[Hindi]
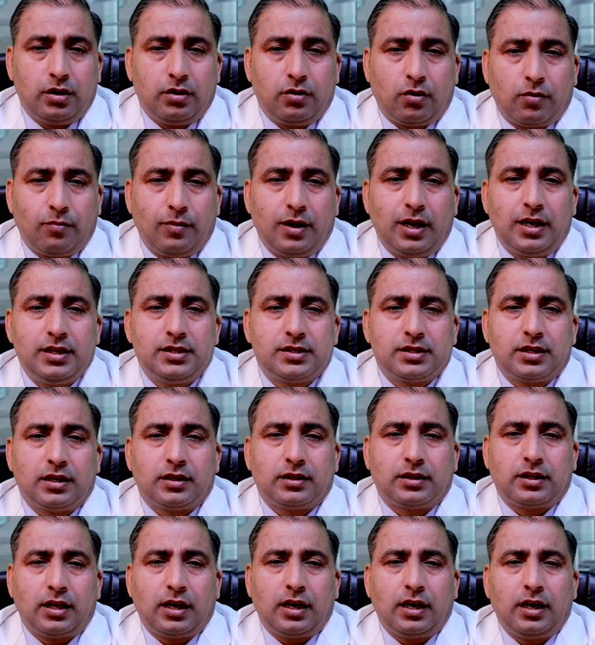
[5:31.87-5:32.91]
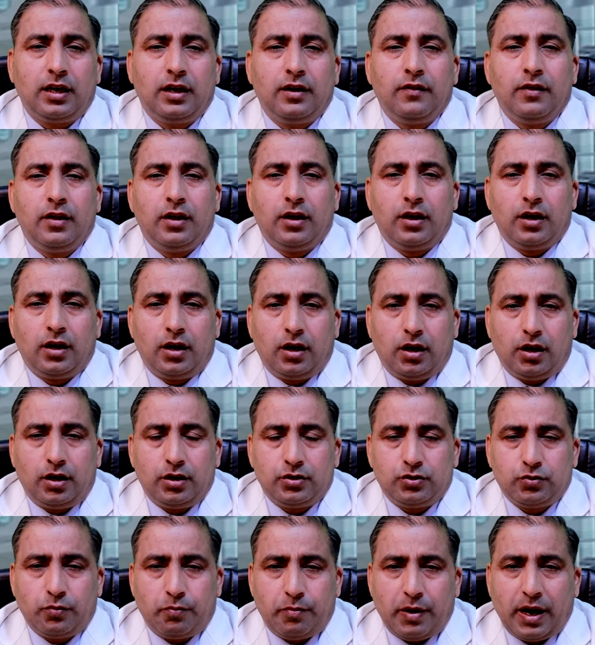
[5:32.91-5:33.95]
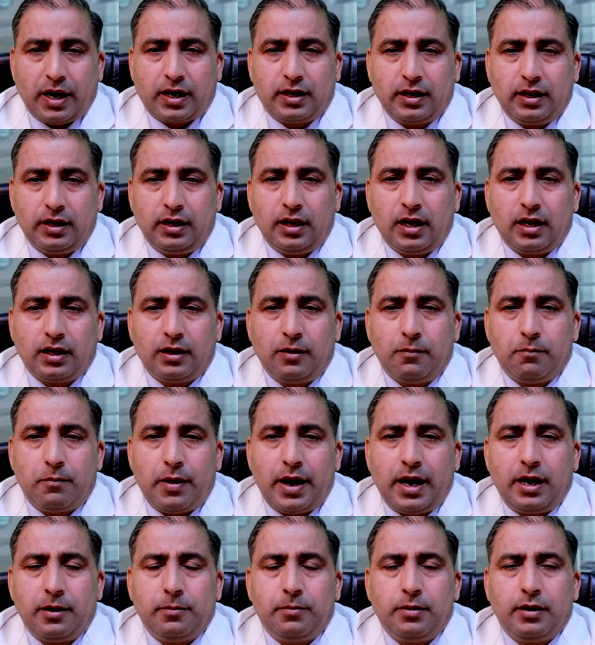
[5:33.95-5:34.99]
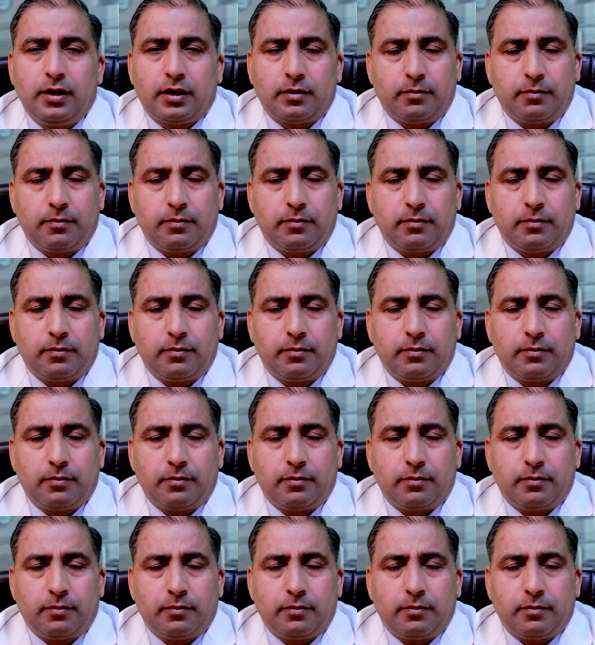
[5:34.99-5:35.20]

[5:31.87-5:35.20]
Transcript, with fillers: नॉर्मलाइज करता है जो बैक्टीरिया की बैड